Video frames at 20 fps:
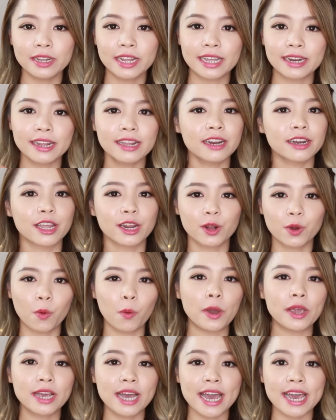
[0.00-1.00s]
thế nên là đến
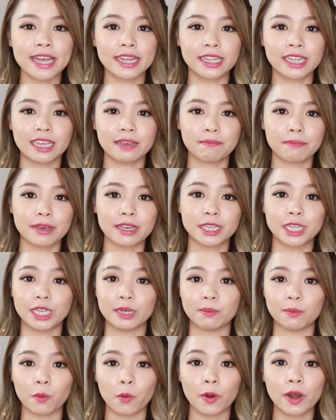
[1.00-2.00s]
cuối ngày thì mình
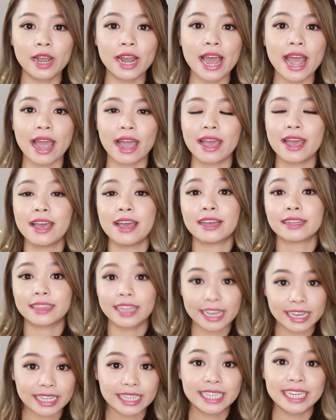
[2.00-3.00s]
chỉ muốn là
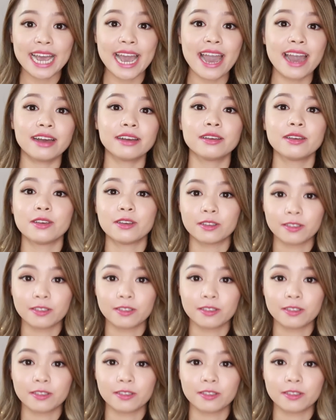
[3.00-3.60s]
tẩy trang